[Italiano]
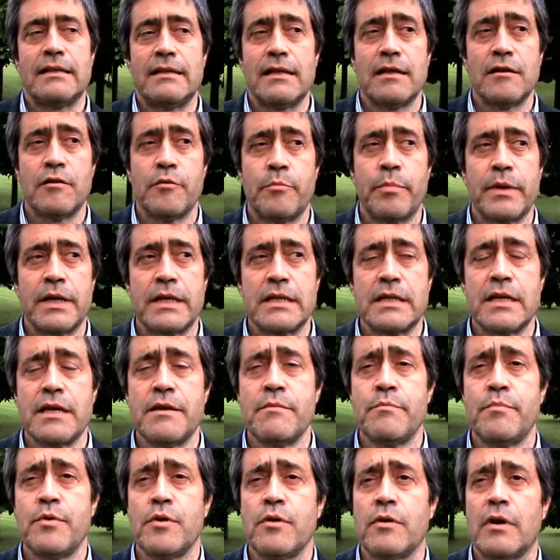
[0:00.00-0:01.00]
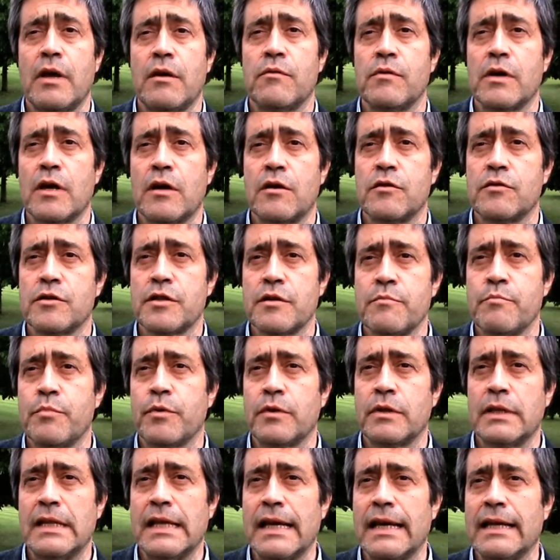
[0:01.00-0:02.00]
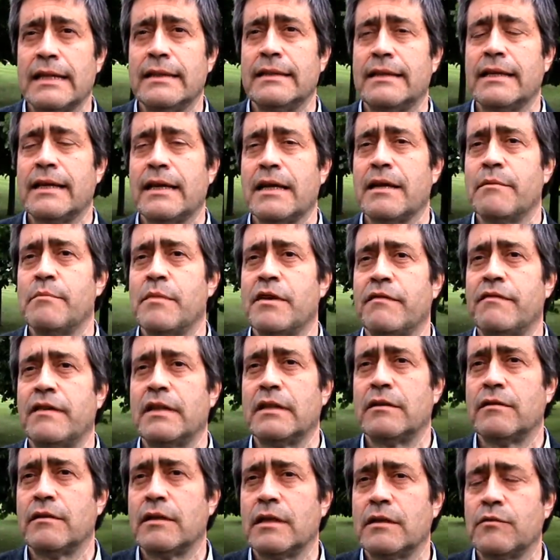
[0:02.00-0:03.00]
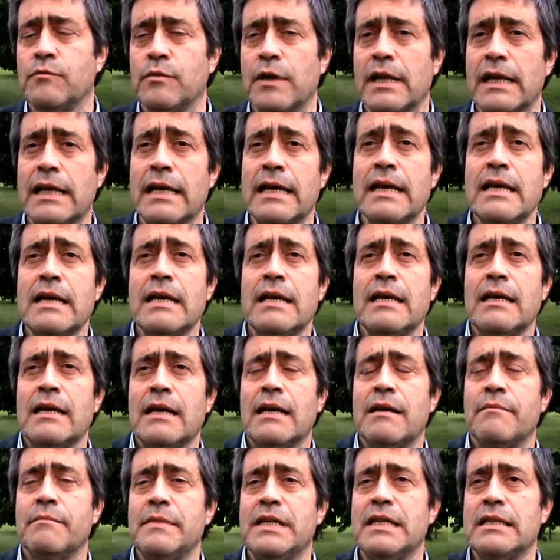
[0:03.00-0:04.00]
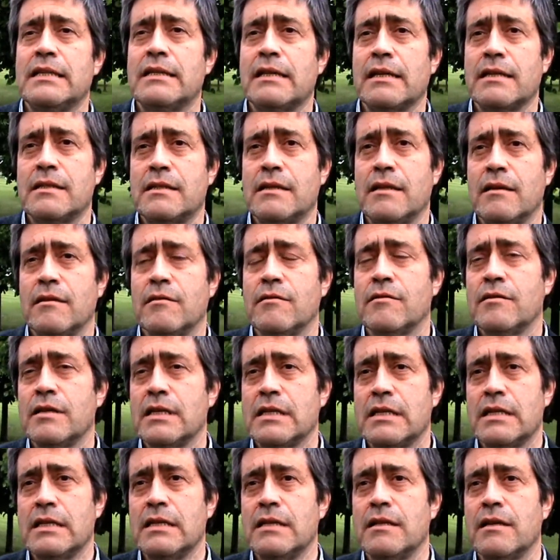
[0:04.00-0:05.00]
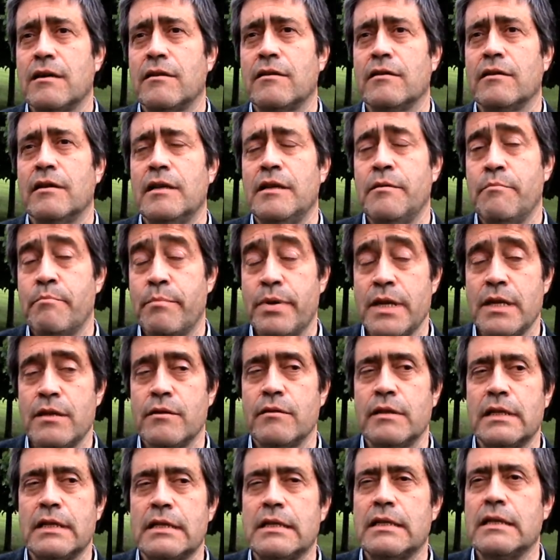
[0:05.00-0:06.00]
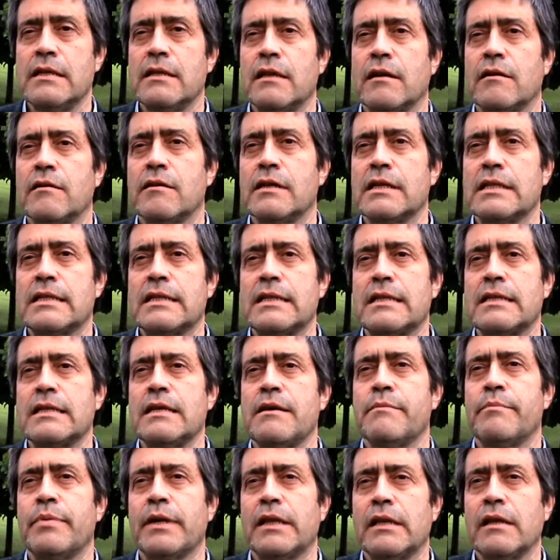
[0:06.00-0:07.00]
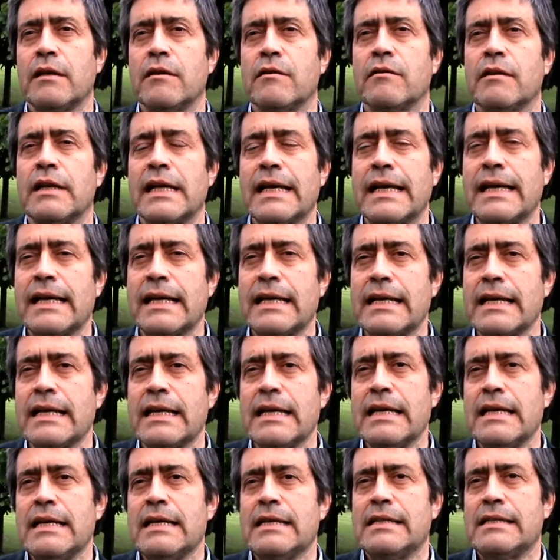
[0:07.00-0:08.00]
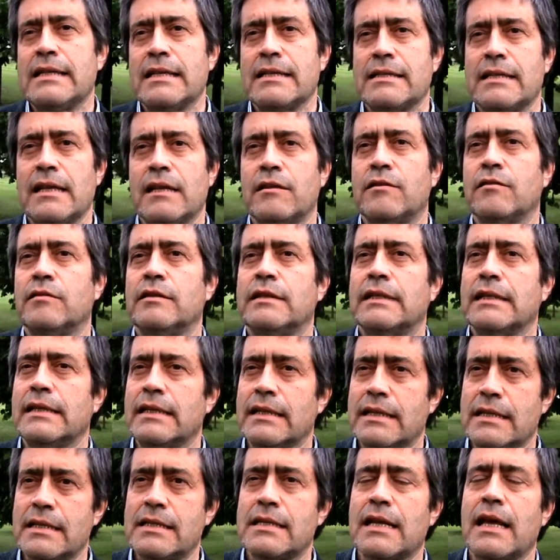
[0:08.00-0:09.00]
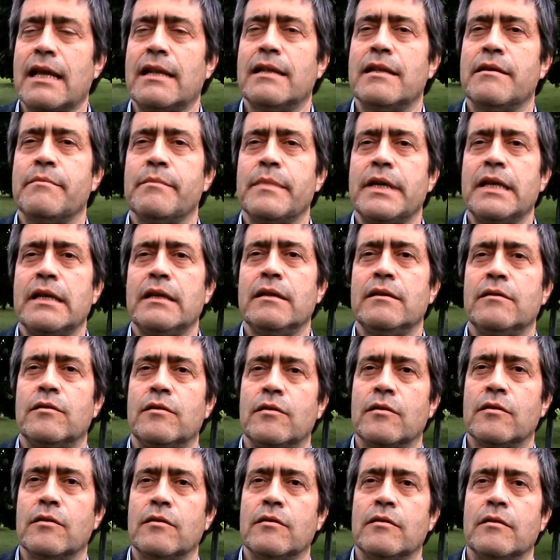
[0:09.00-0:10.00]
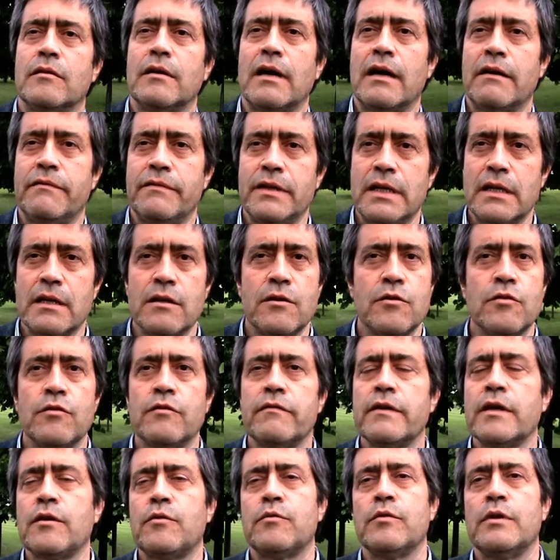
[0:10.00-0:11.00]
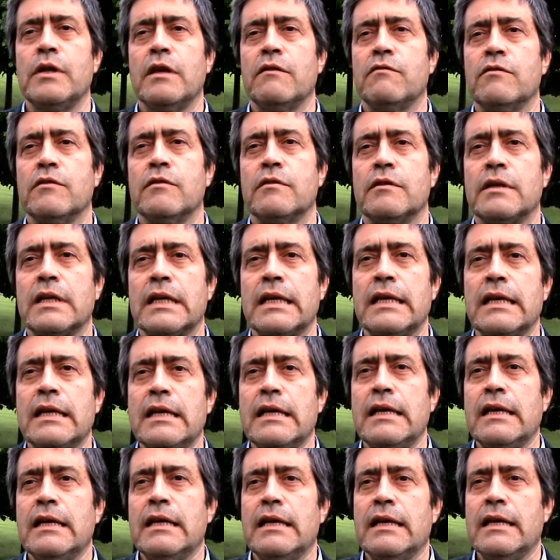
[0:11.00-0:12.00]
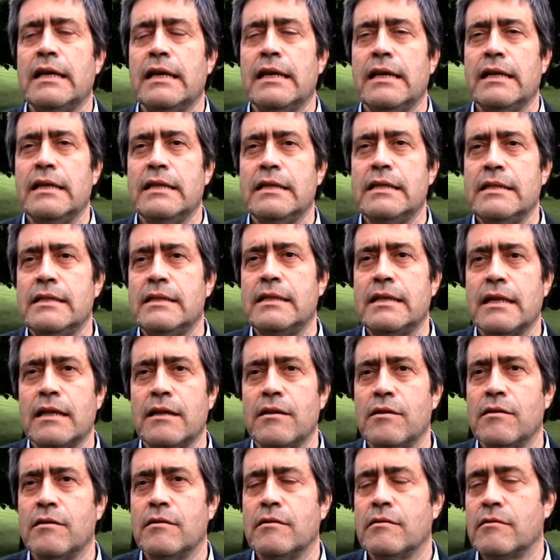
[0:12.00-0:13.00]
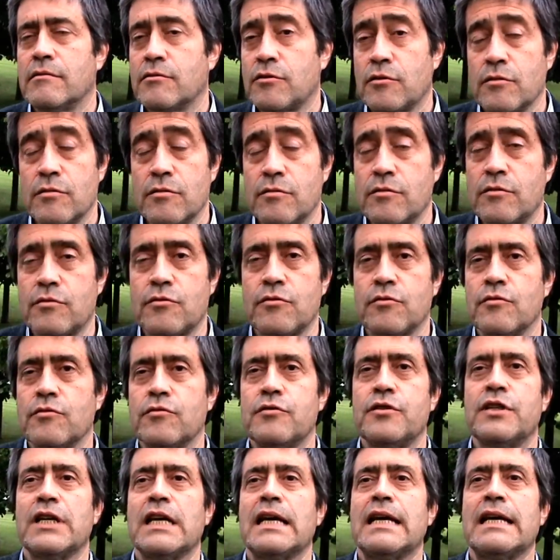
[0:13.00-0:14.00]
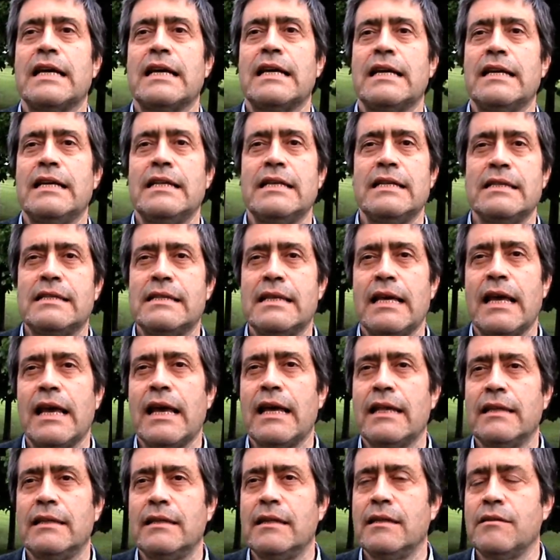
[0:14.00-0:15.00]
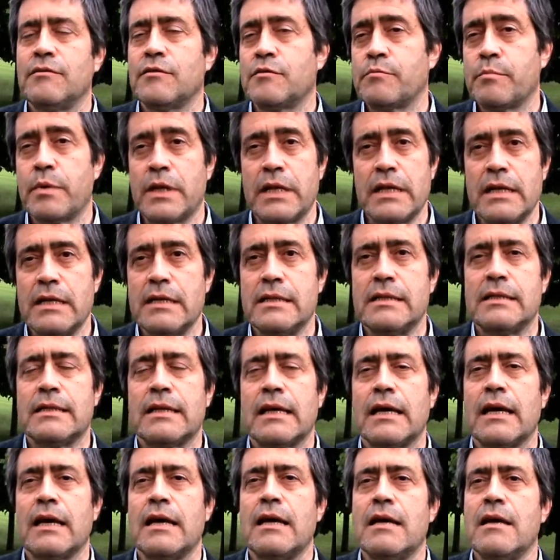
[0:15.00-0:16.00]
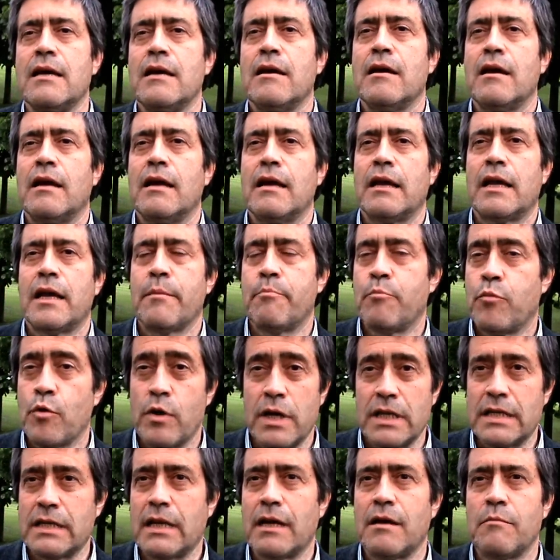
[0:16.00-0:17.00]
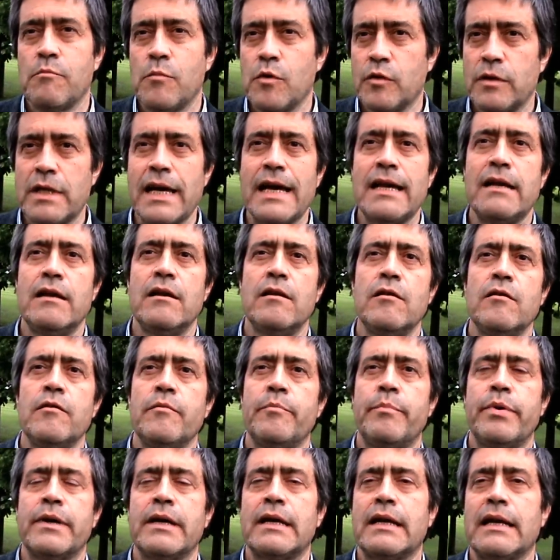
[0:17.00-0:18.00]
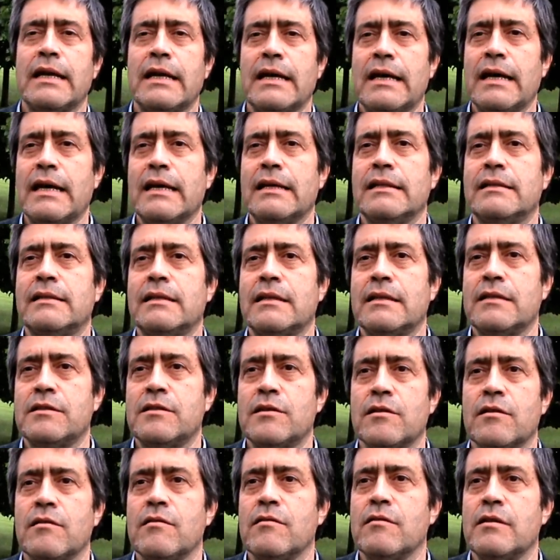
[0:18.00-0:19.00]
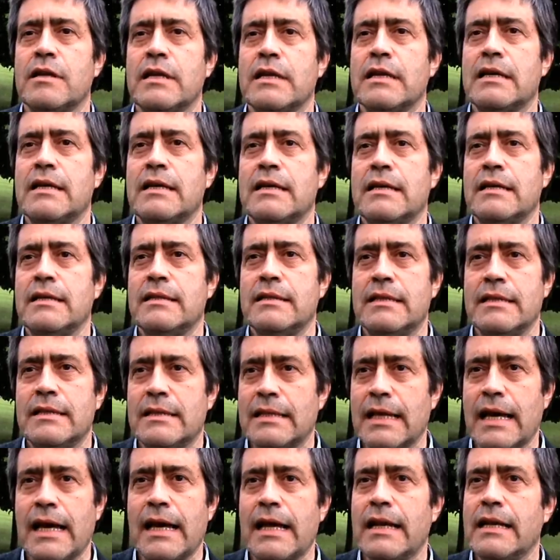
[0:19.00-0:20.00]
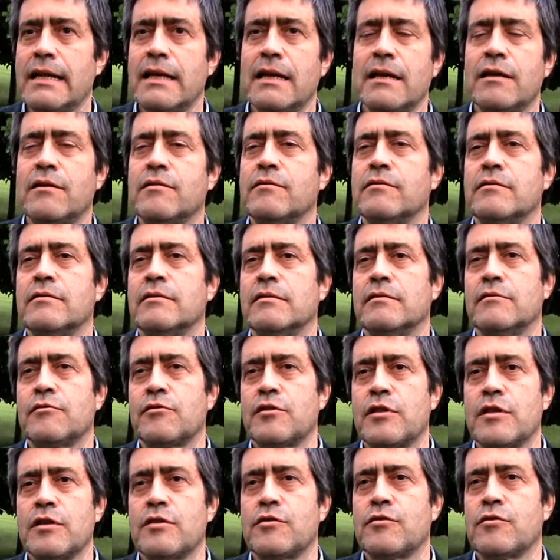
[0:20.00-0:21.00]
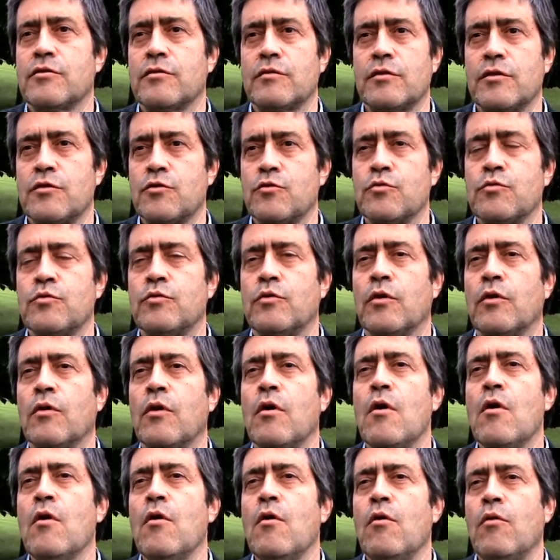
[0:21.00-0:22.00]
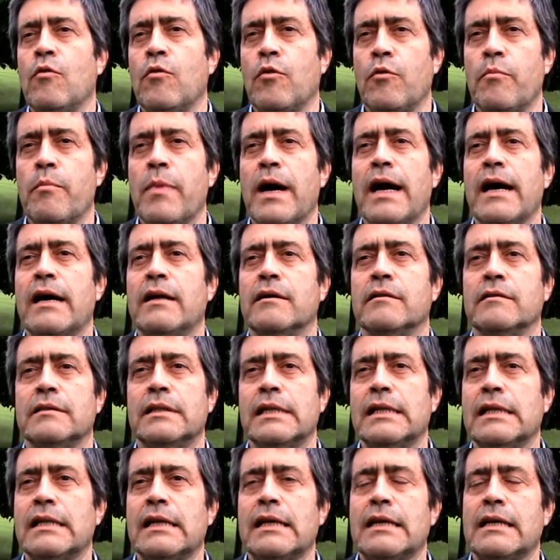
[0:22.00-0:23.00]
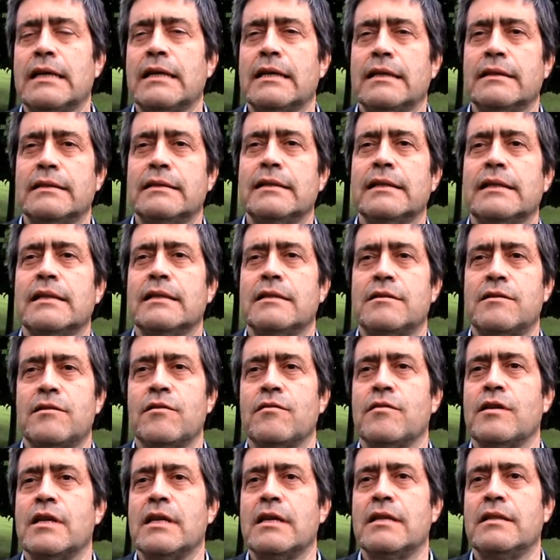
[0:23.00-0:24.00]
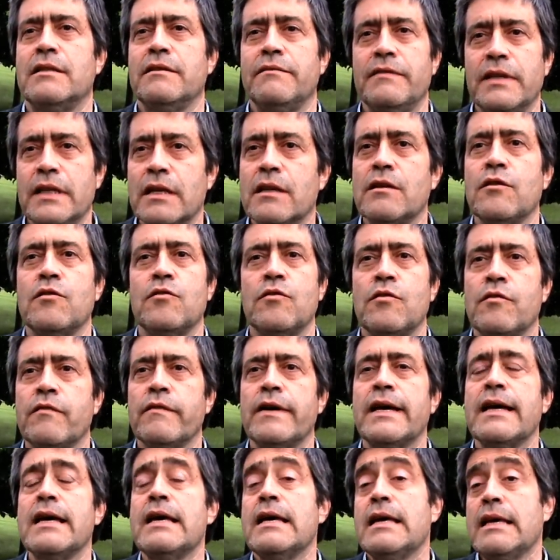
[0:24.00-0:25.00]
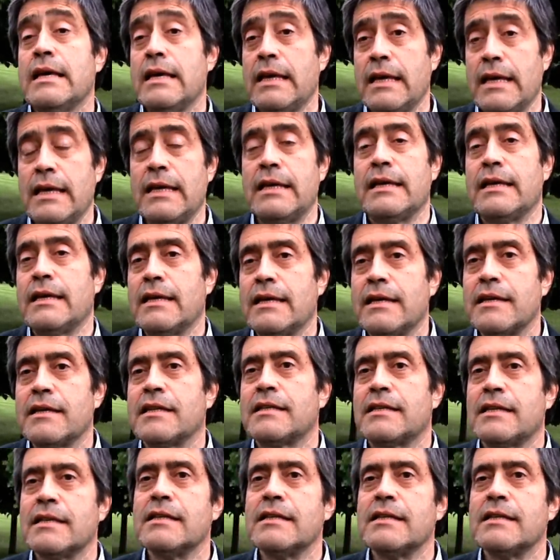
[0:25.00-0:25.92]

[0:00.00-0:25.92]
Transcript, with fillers: Ritengo per esempio che una cosa importante che abbia fatto l'attuale amministrazione, l'impegno del sindaco Anastasia in particolare, sia stato il teleriscaldamento a Villanova, i cui lavori eh, iniziano, sono, sono, già iniziati, un'esperienza eh, che può essere modello per altre altre zone d'Italia con lo stesso tessuto urbano della, della zona di Villanova e, e